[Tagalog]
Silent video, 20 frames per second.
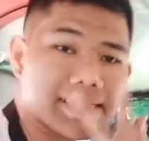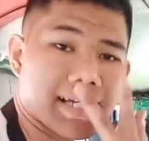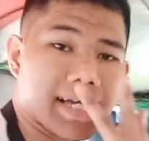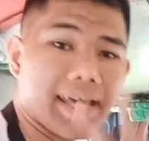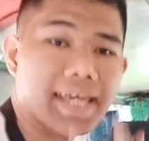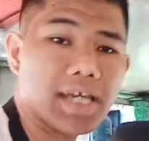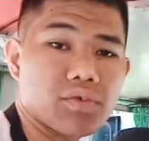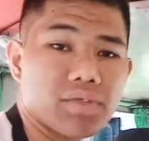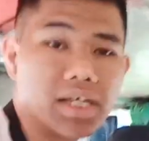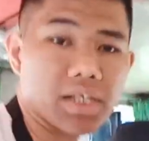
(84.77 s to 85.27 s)

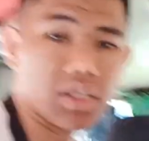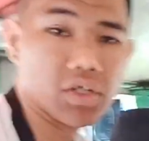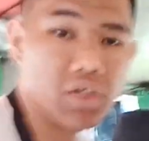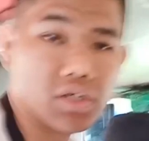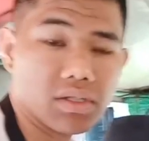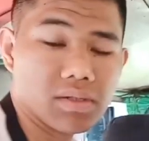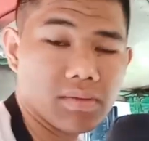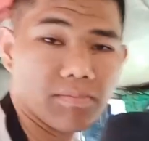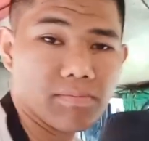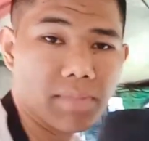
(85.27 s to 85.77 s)
sakay ko na to,
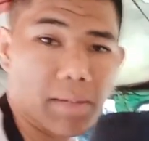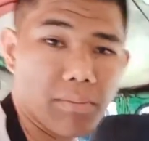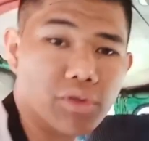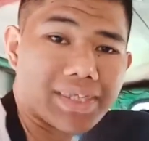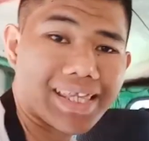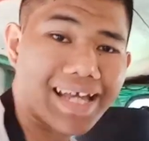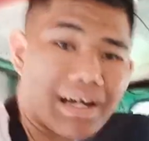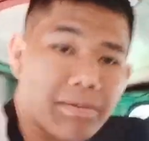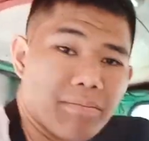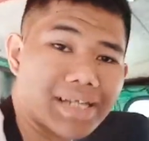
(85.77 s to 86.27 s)

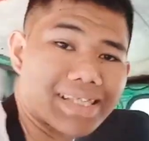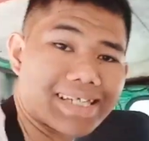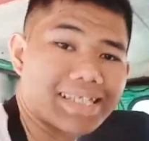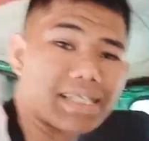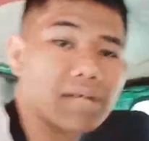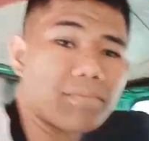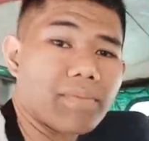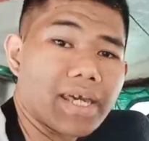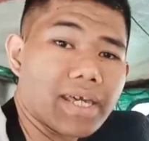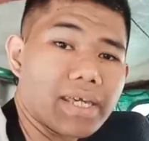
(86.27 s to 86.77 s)
papuntang
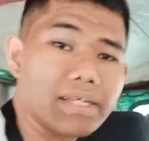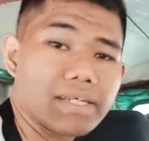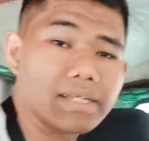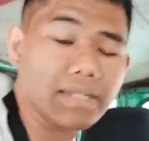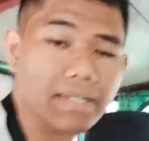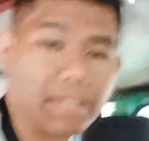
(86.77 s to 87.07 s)
Manila Bay.